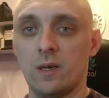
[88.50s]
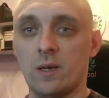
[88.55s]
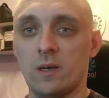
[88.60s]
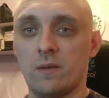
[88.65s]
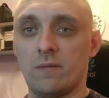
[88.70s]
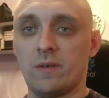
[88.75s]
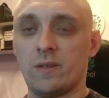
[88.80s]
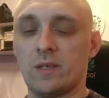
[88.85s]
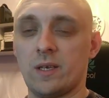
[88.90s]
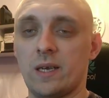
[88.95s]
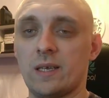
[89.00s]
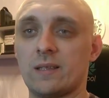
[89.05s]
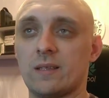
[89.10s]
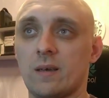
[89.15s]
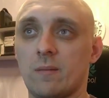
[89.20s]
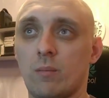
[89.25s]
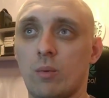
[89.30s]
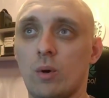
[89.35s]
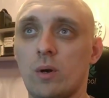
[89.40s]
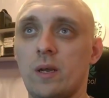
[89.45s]
Ведь
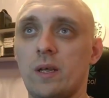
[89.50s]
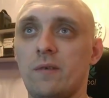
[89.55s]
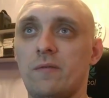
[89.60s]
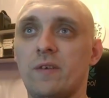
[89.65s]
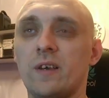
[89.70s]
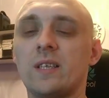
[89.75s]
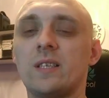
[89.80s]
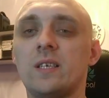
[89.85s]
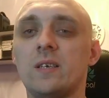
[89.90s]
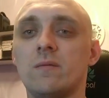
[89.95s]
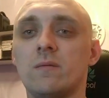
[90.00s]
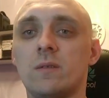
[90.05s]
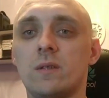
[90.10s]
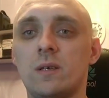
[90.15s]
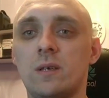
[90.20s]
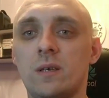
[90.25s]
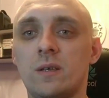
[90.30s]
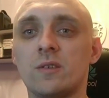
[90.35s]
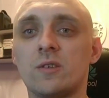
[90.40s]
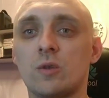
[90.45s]
это более
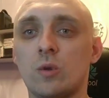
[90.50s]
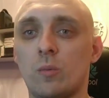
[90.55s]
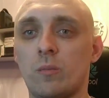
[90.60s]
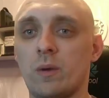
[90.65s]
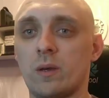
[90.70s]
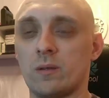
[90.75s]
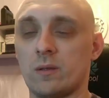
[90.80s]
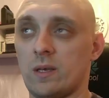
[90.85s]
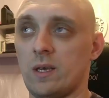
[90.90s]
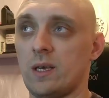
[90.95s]
эффективный инструмент.